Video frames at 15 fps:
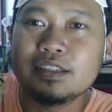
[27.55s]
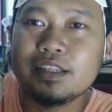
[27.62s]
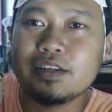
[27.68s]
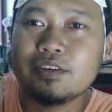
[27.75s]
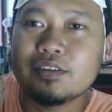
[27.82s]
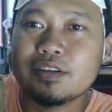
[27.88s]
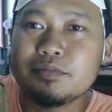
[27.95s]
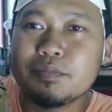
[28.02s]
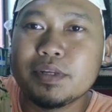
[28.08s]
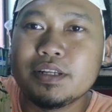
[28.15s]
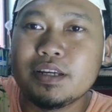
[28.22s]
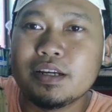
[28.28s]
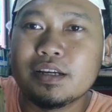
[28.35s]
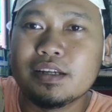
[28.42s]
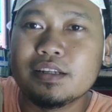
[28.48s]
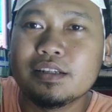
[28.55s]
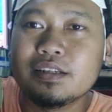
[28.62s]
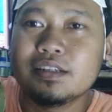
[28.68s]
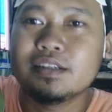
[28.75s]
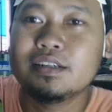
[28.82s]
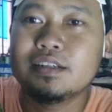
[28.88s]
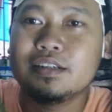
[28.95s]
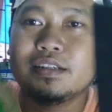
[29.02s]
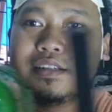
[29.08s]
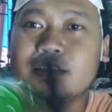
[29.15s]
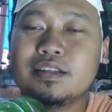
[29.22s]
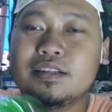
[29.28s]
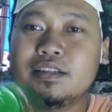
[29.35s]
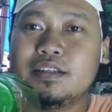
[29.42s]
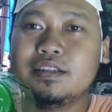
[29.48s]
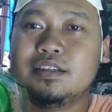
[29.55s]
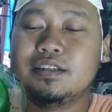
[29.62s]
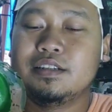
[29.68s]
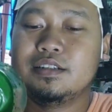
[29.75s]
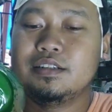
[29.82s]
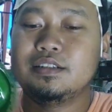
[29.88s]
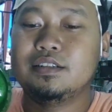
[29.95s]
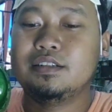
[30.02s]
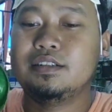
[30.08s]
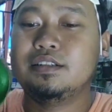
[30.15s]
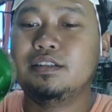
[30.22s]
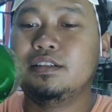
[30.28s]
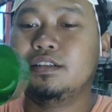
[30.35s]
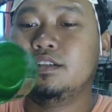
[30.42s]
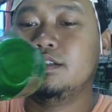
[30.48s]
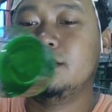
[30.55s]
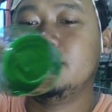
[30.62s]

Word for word: Tengok kan beda uh,